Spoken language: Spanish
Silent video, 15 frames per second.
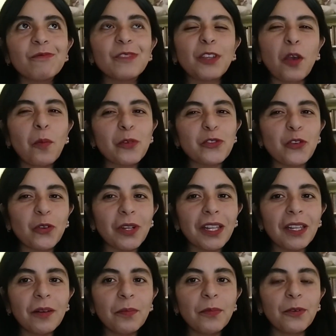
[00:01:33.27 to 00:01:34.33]
estoy
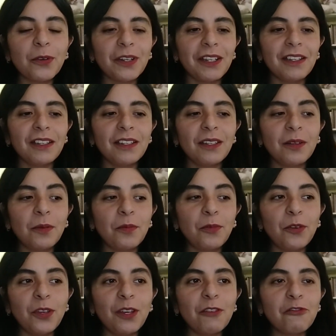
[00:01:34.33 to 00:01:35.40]
emocionada porque
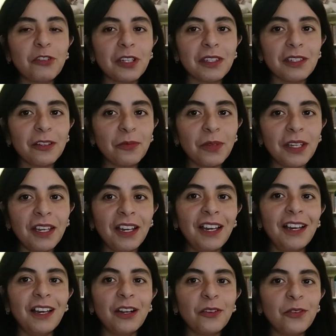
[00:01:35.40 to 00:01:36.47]
voy a enfrentarme
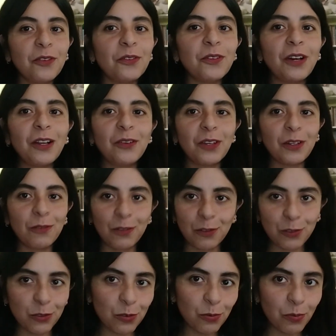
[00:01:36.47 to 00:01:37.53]
a algo a lo que no
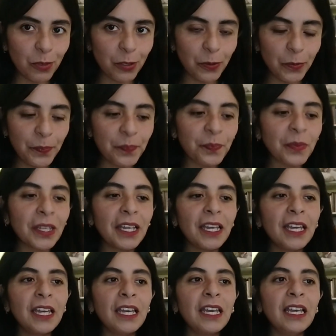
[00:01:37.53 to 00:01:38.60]
acostumbro.
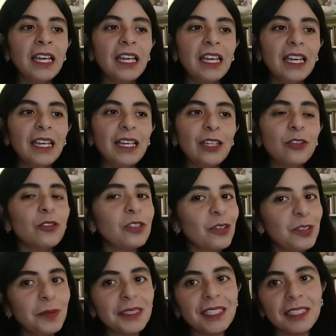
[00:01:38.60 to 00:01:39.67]
Eh, no
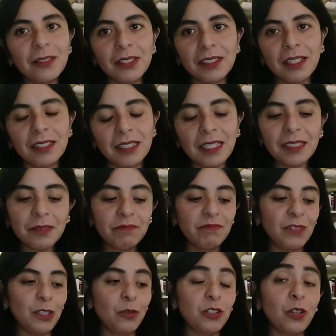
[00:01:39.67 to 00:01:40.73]
tengo expectativas altas.
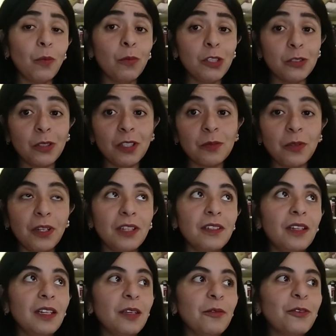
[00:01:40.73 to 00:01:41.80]
He escuchado muchas cosas buenas
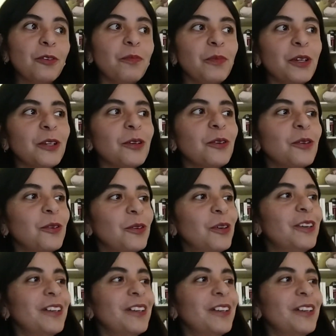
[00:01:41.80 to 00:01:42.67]
del libro, pero